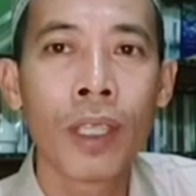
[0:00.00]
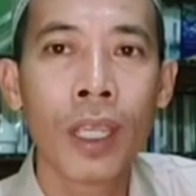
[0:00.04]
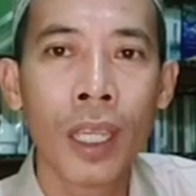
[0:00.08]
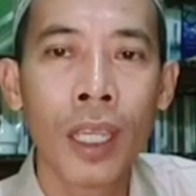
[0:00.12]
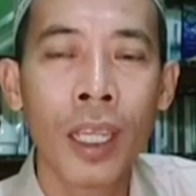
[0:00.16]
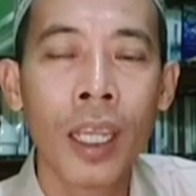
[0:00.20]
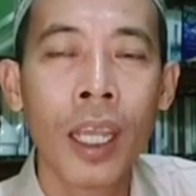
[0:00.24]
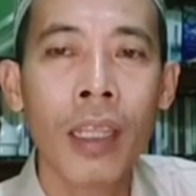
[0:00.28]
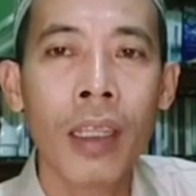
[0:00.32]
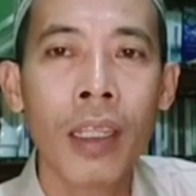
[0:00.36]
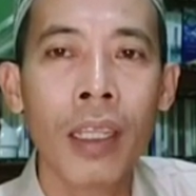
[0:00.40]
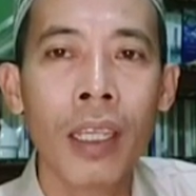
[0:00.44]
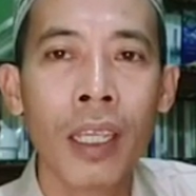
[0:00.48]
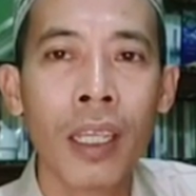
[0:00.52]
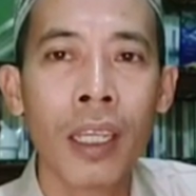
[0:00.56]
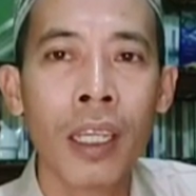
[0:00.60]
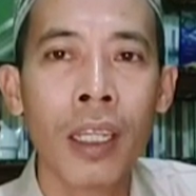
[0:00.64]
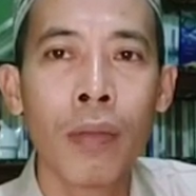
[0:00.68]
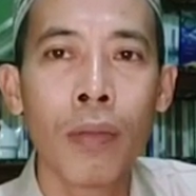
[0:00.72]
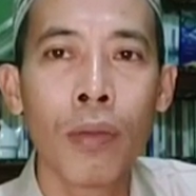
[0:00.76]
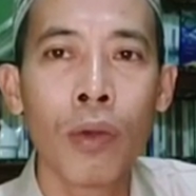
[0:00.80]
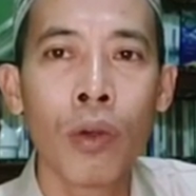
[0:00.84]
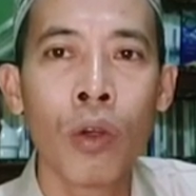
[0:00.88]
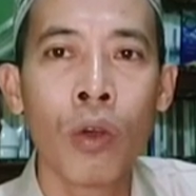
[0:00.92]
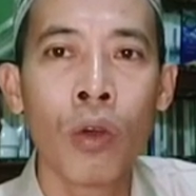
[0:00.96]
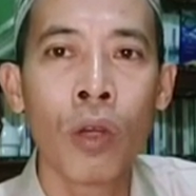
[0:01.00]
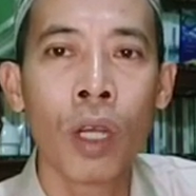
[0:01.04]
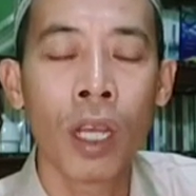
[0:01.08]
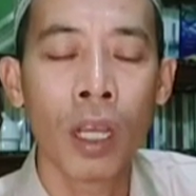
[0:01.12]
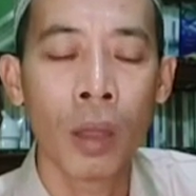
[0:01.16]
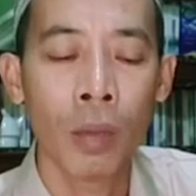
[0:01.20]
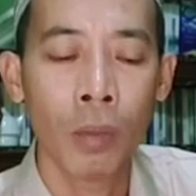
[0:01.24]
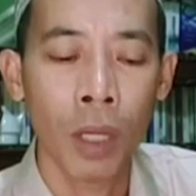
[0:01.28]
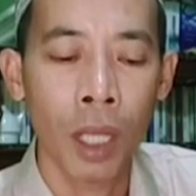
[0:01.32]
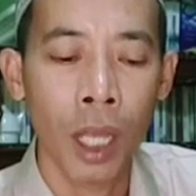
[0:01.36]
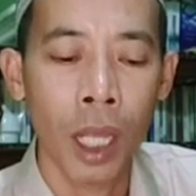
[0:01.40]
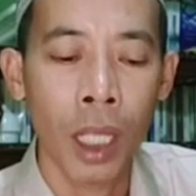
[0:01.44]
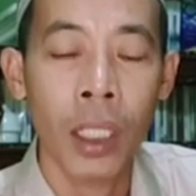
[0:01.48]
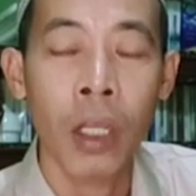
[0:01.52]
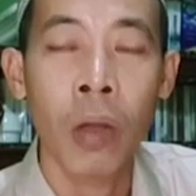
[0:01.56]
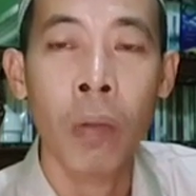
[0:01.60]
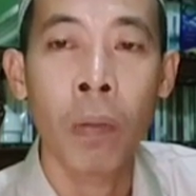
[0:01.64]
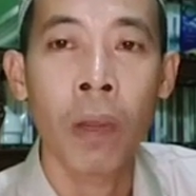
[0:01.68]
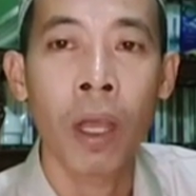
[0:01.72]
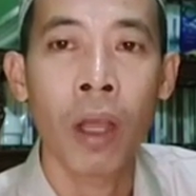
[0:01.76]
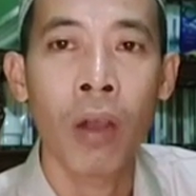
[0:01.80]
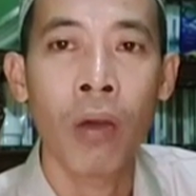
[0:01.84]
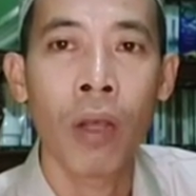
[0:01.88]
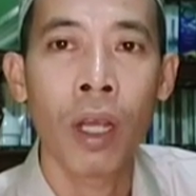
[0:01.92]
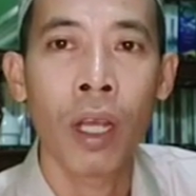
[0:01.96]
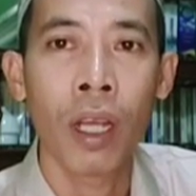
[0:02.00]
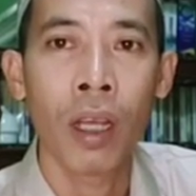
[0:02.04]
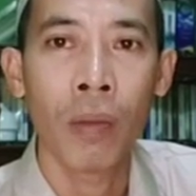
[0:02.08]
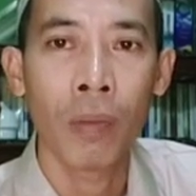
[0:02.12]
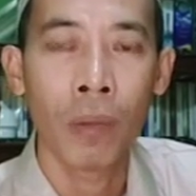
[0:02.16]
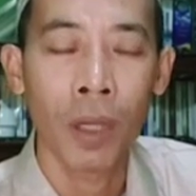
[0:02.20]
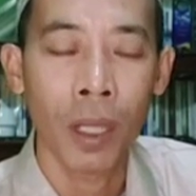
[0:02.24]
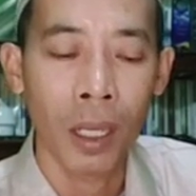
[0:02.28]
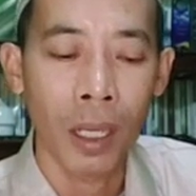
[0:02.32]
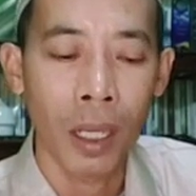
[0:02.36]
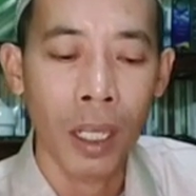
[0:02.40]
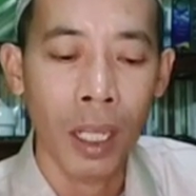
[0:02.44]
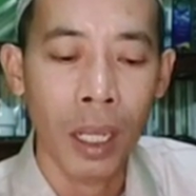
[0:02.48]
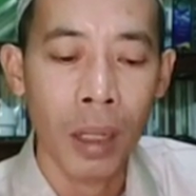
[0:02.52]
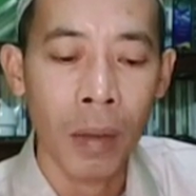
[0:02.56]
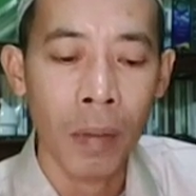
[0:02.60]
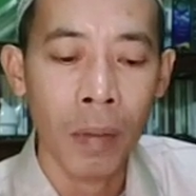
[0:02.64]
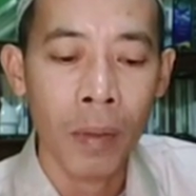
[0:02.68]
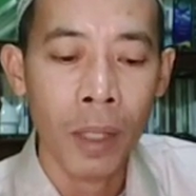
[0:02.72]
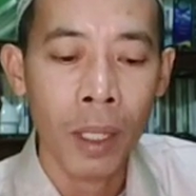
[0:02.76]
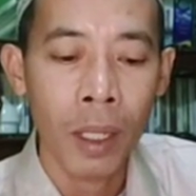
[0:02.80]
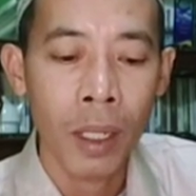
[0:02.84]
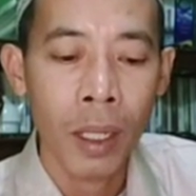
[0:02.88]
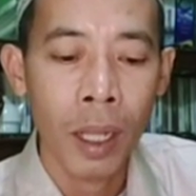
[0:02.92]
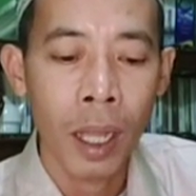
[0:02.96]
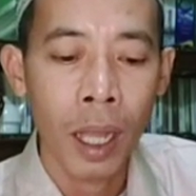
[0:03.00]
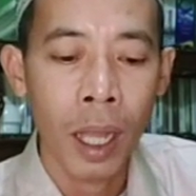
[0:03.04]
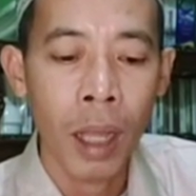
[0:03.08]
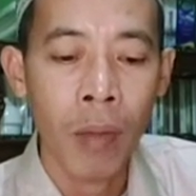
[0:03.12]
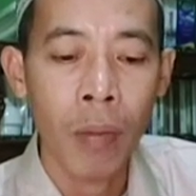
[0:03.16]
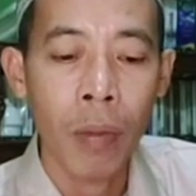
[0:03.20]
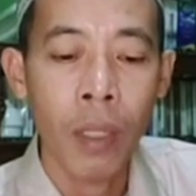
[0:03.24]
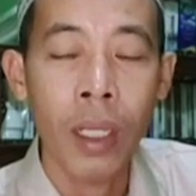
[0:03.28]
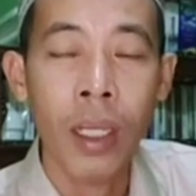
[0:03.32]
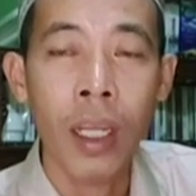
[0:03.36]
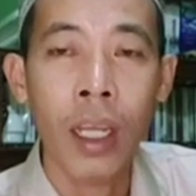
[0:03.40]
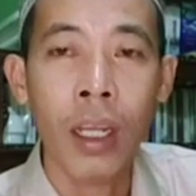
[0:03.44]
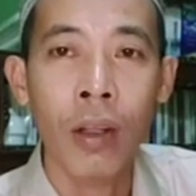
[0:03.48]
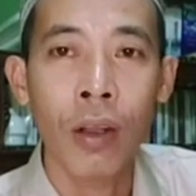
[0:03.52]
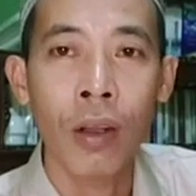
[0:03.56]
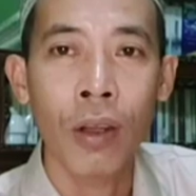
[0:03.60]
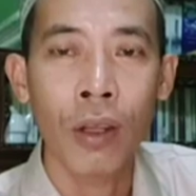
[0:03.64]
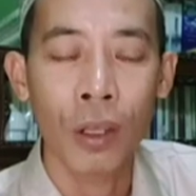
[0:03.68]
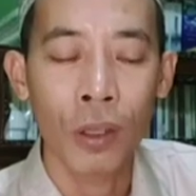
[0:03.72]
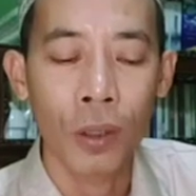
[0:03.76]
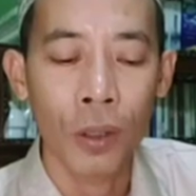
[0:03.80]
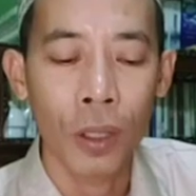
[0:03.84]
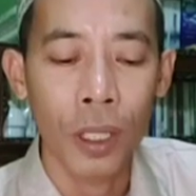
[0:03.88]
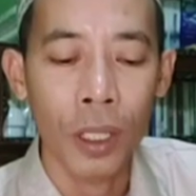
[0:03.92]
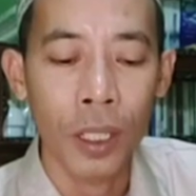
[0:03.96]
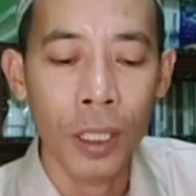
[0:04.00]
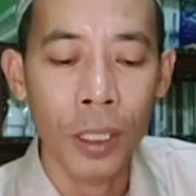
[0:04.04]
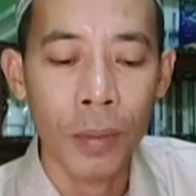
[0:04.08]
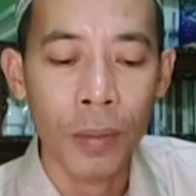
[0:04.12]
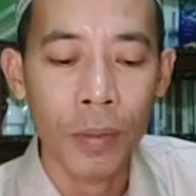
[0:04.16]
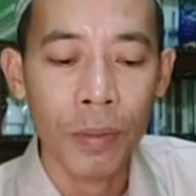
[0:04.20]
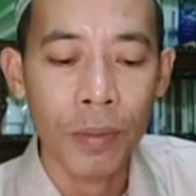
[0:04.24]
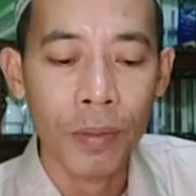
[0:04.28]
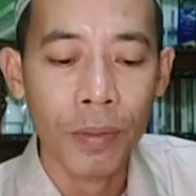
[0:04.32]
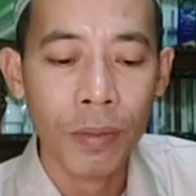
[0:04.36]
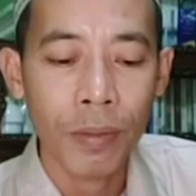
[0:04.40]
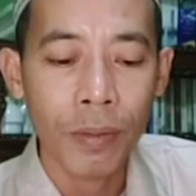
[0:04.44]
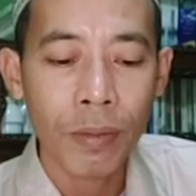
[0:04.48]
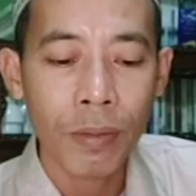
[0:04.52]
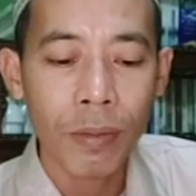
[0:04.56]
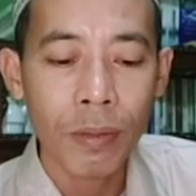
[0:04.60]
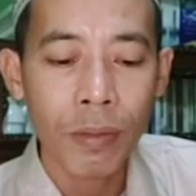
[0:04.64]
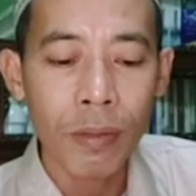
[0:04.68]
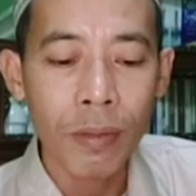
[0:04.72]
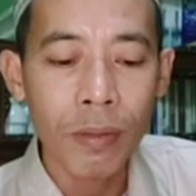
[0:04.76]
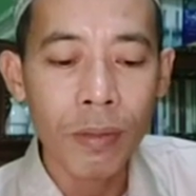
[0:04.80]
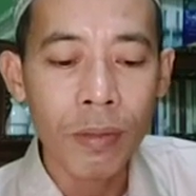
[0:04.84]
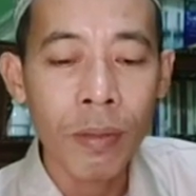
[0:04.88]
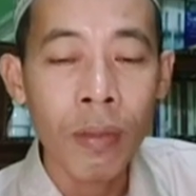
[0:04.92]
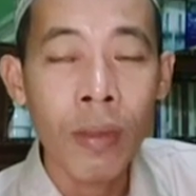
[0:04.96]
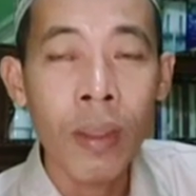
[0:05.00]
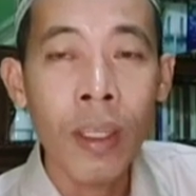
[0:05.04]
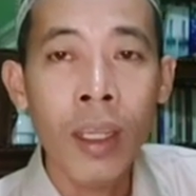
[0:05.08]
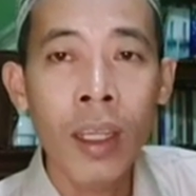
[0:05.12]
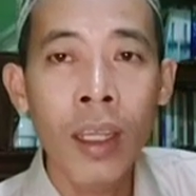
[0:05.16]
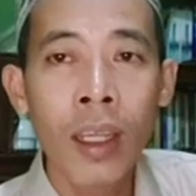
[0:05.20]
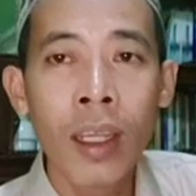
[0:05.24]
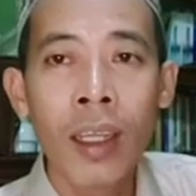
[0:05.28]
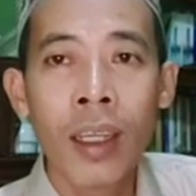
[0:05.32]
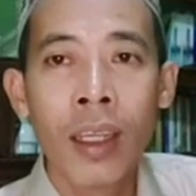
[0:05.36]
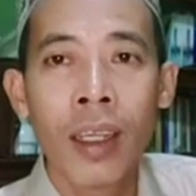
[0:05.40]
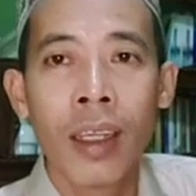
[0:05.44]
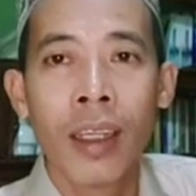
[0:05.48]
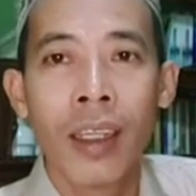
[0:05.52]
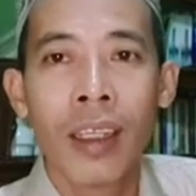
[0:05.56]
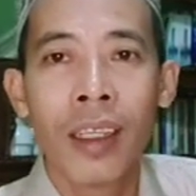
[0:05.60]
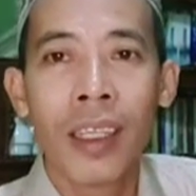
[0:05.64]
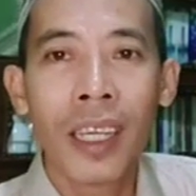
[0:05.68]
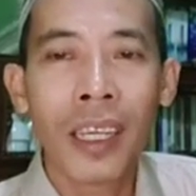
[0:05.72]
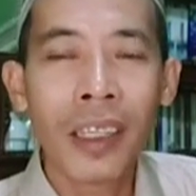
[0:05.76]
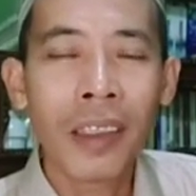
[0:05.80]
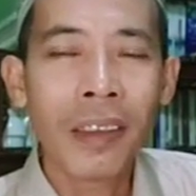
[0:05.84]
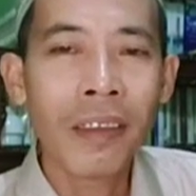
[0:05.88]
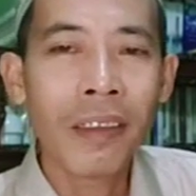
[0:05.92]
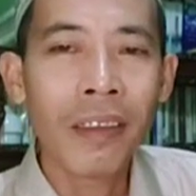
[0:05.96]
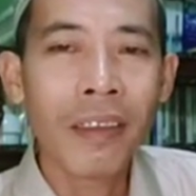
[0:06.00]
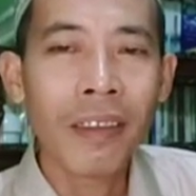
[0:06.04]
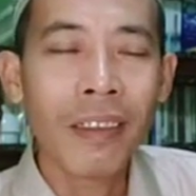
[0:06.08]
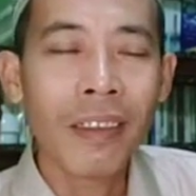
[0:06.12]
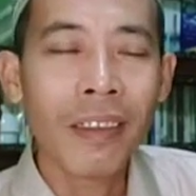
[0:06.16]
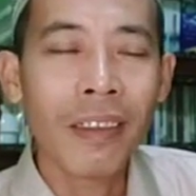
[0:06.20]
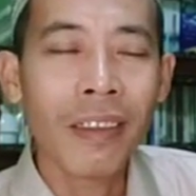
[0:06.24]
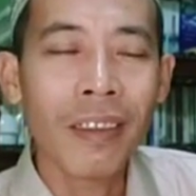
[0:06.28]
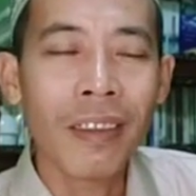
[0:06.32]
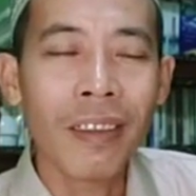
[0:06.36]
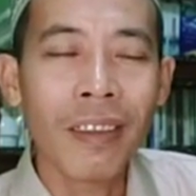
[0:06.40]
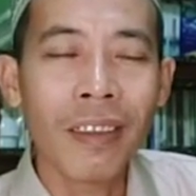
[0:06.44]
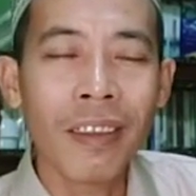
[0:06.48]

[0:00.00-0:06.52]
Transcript: Ingat ini Bu Wahabi atau Pak Wahabi ini ya, Aminah Gono ini. Dan